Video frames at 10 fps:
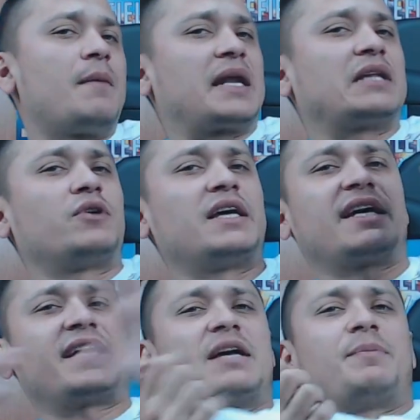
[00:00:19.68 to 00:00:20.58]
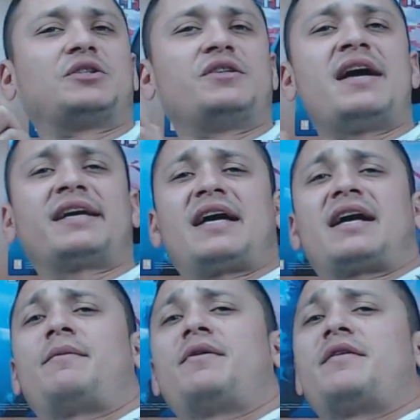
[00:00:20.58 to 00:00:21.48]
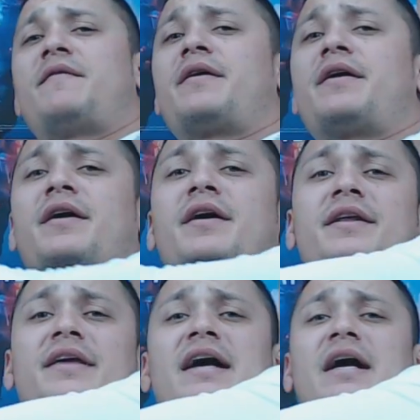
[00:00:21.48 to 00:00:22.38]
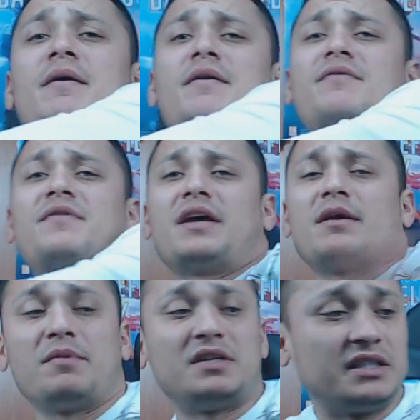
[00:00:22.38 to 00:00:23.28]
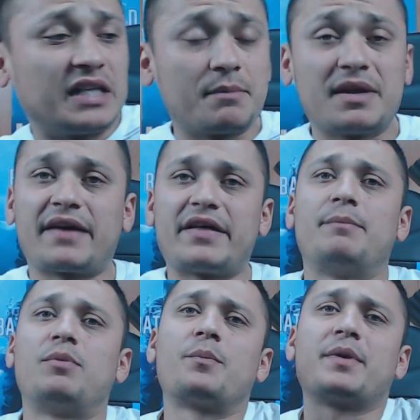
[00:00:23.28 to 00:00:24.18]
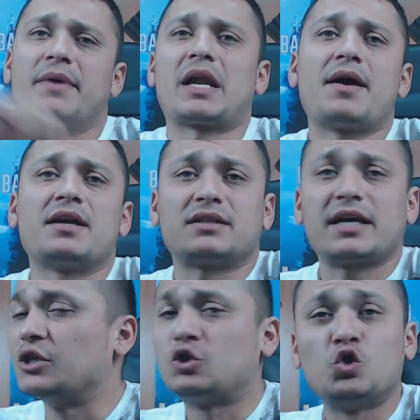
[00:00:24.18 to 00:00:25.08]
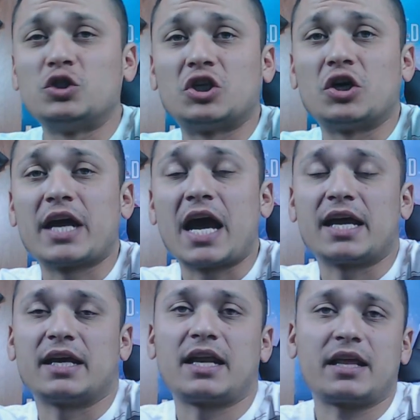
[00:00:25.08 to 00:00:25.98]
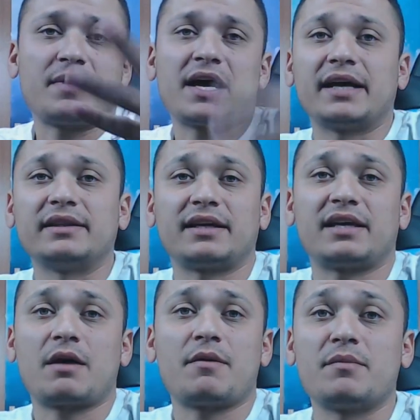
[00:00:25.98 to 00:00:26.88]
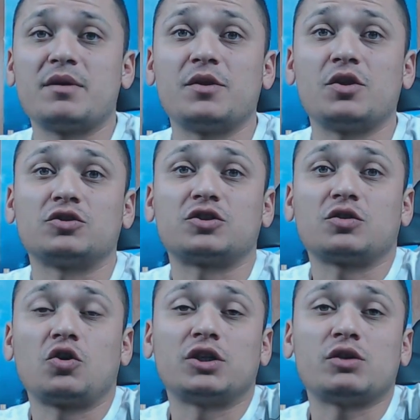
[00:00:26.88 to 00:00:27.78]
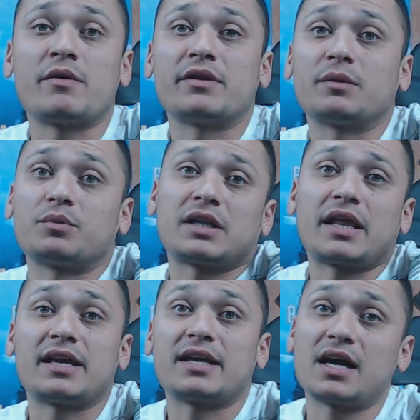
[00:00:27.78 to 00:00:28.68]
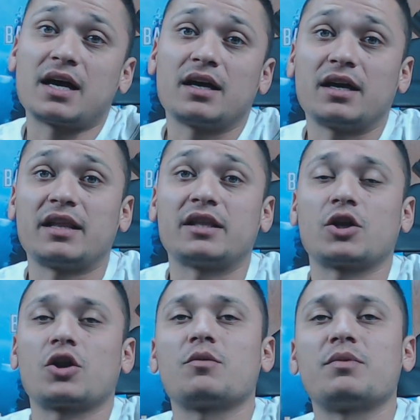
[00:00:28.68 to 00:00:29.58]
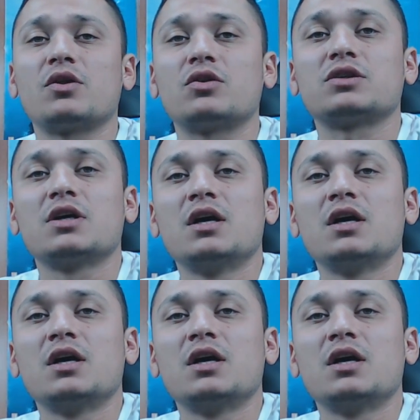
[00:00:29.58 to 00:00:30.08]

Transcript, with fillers: para todas aquellas personas que acaban de ver y acaban de visitar mi canal por primera vez en su historia y a la demás gente que ya ve mis vídeos continuamente, pues nada, ya en anteriores vídeos